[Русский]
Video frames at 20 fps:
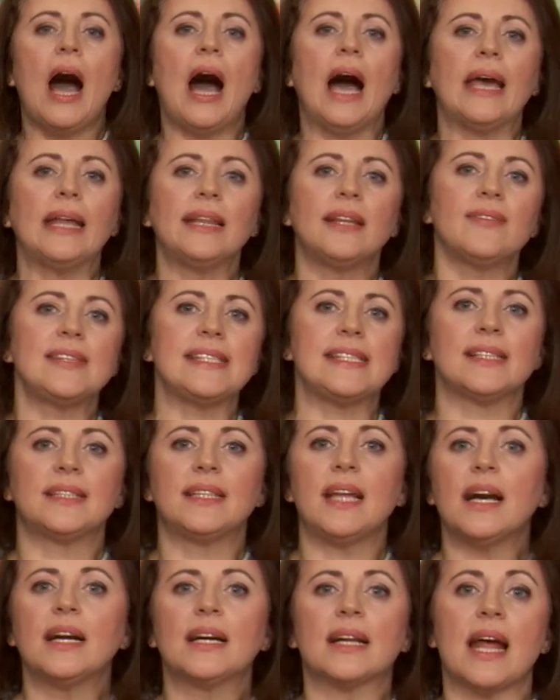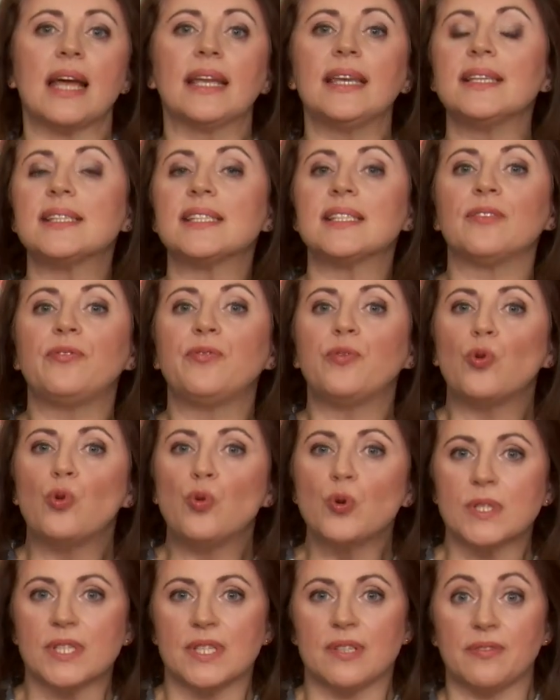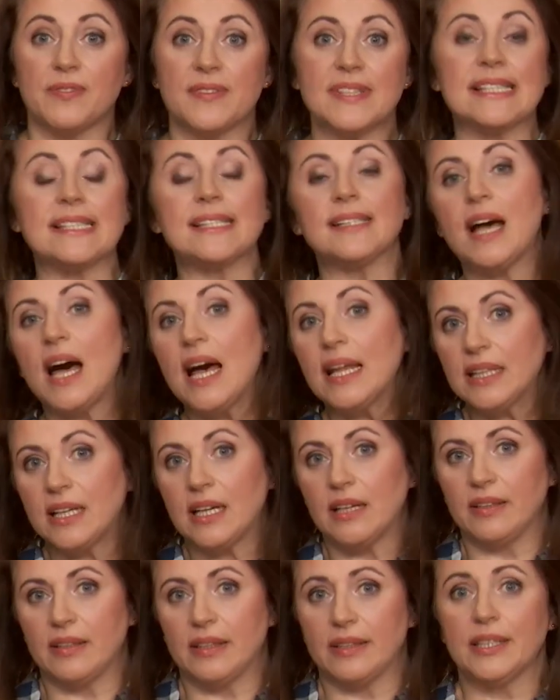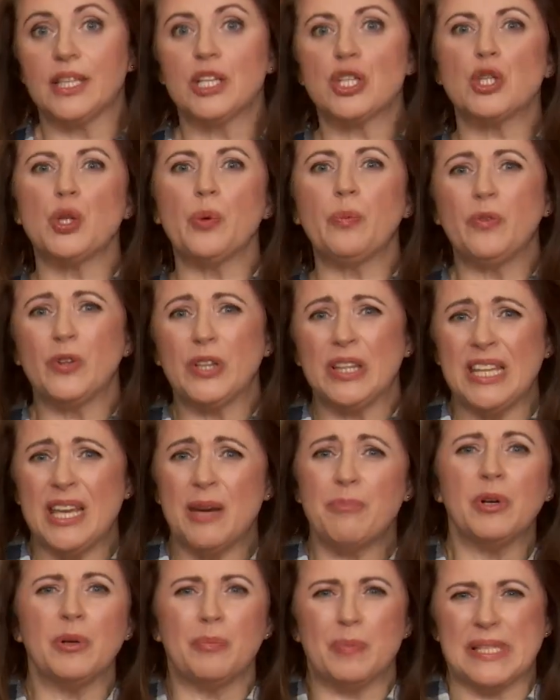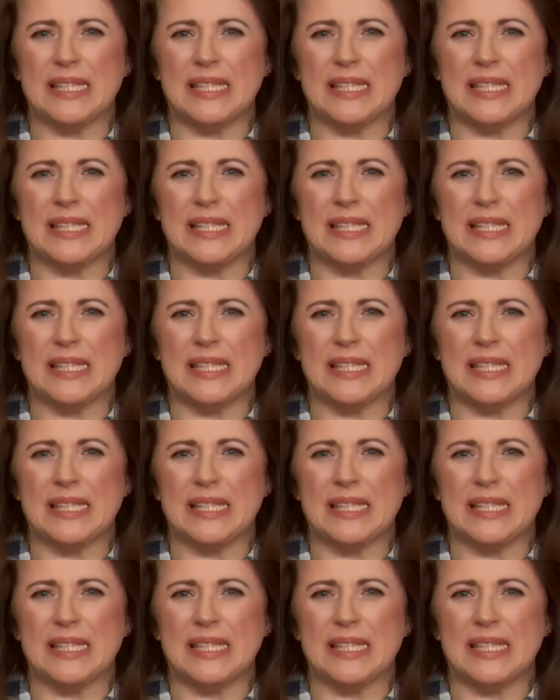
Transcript: а это всегда граница вкусов. Сладкого, чтобы вот не было